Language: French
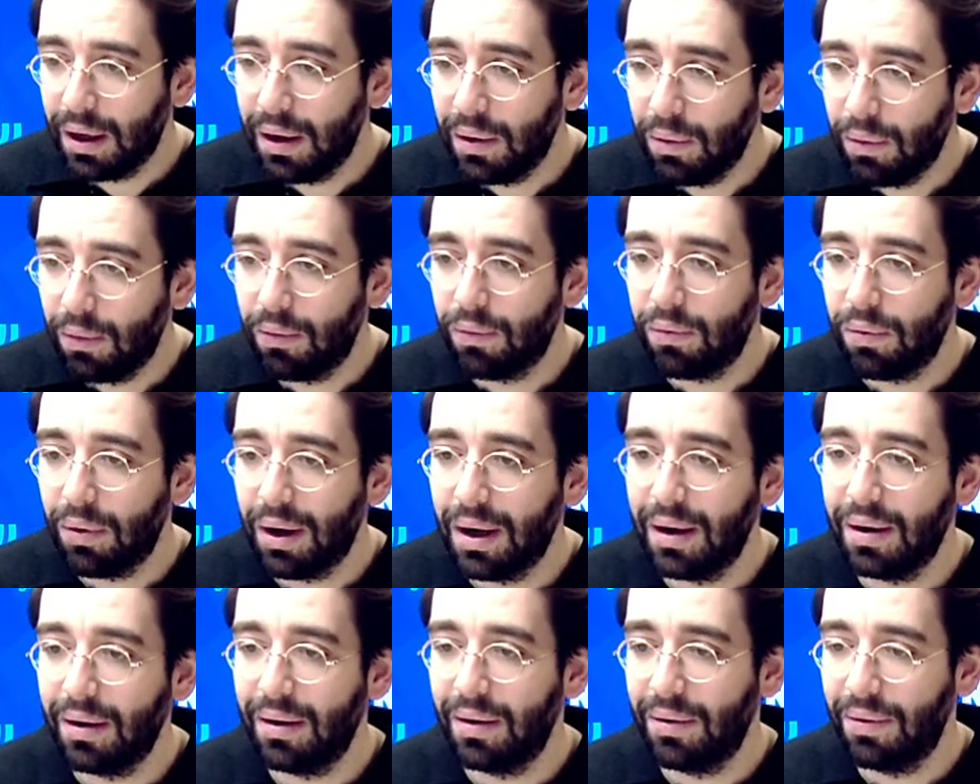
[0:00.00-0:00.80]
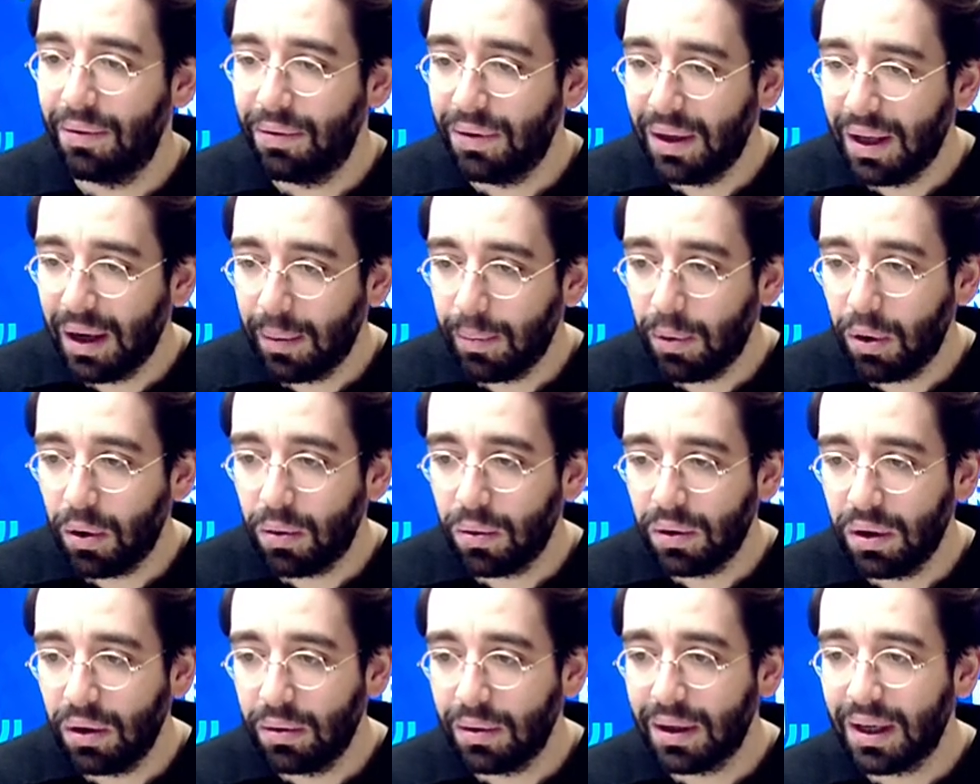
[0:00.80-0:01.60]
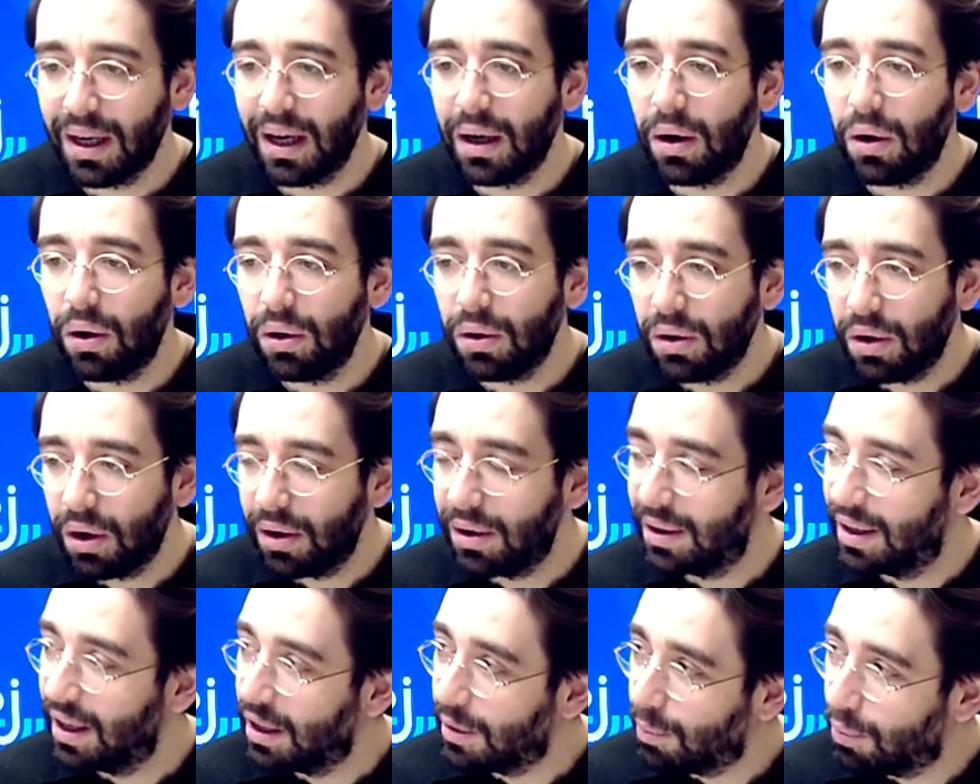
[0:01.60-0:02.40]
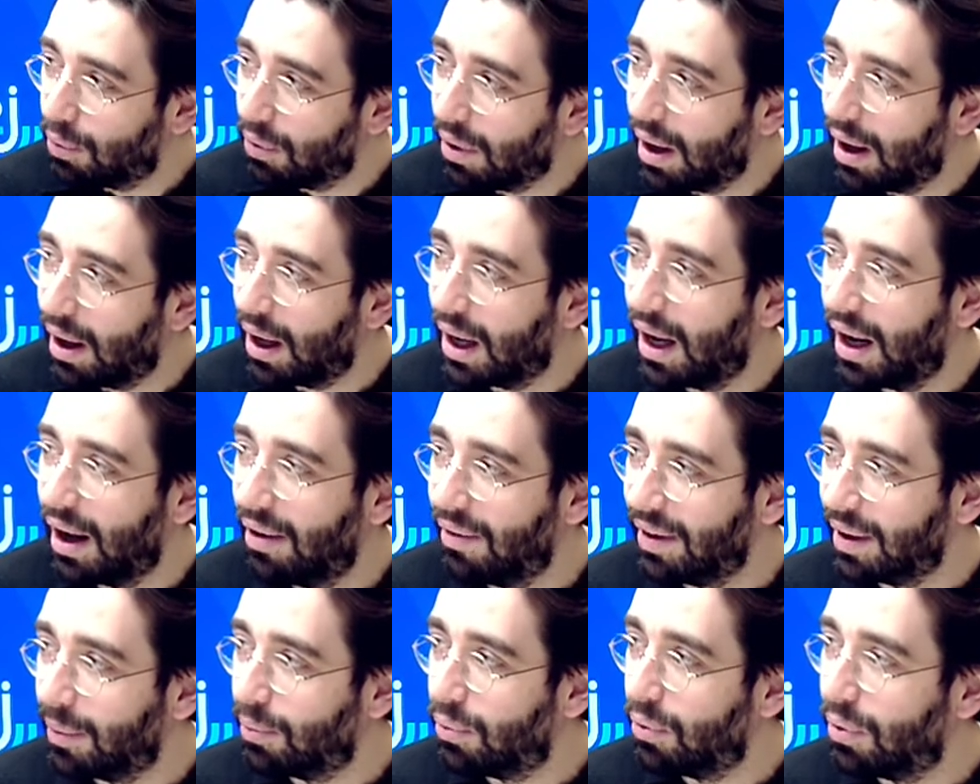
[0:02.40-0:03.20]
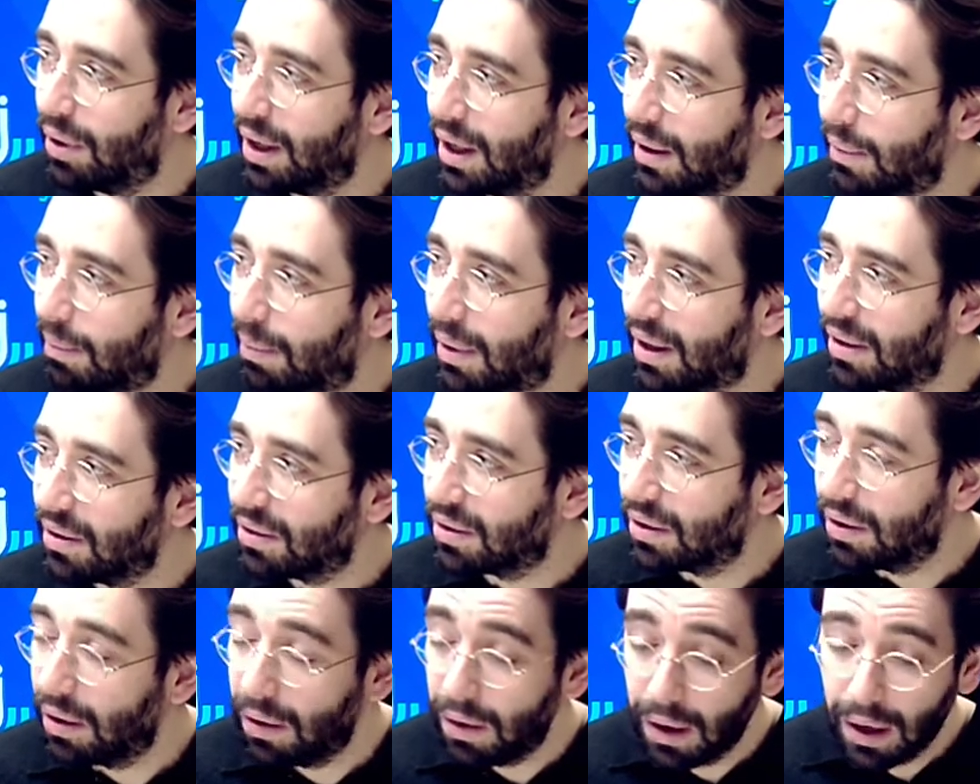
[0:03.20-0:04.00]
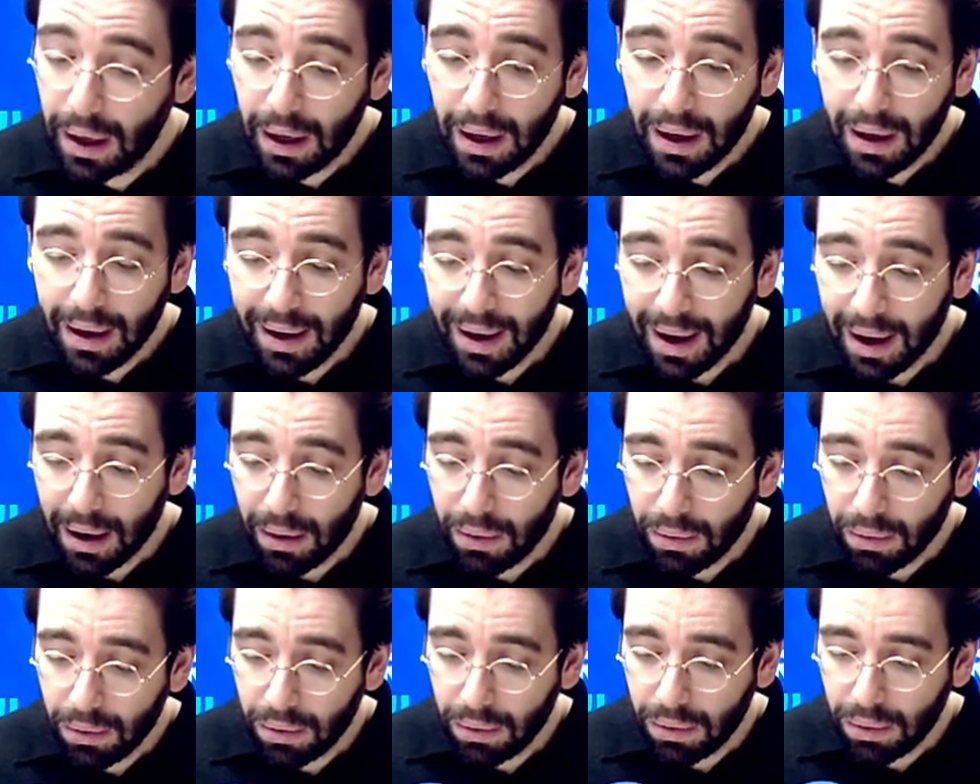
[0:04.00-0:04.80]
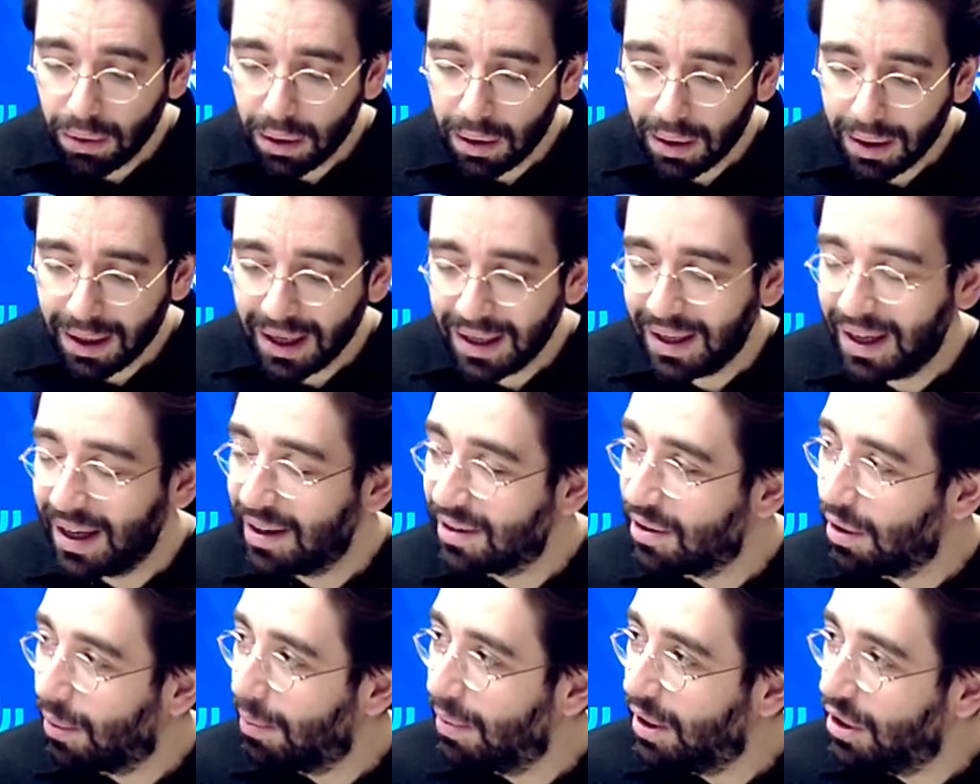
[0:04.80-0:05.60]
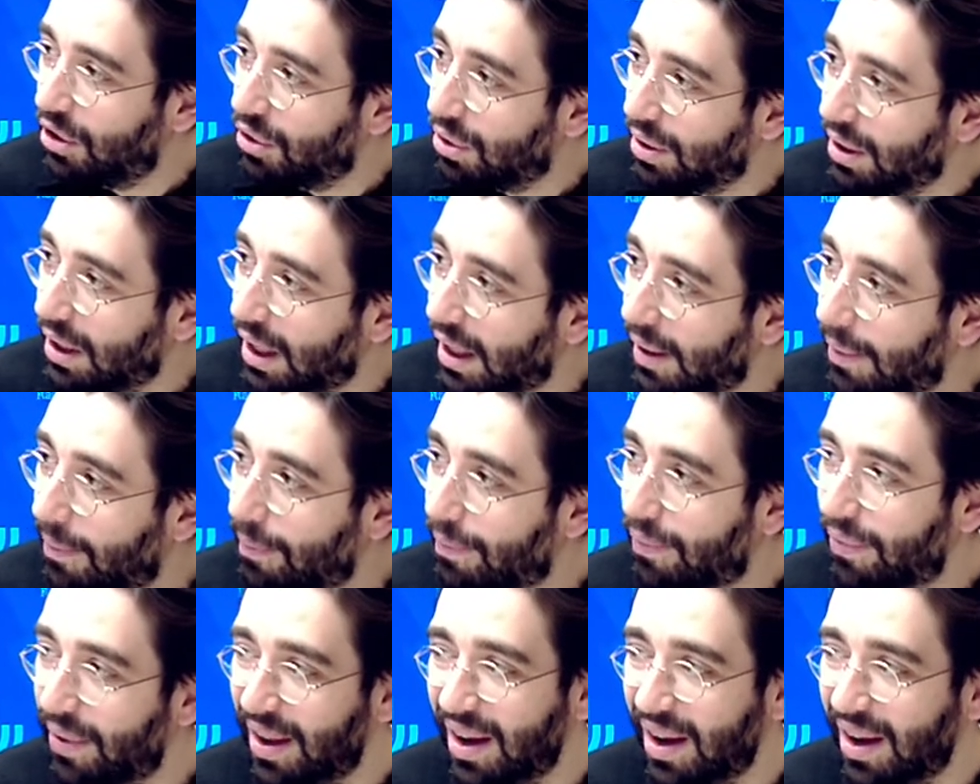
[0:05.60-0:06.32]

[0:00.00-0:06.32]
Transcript: Et on voit euh, finalement qu'on a une très grande note d'espoir avec Pourim parce que là où les dés semblaient jetés,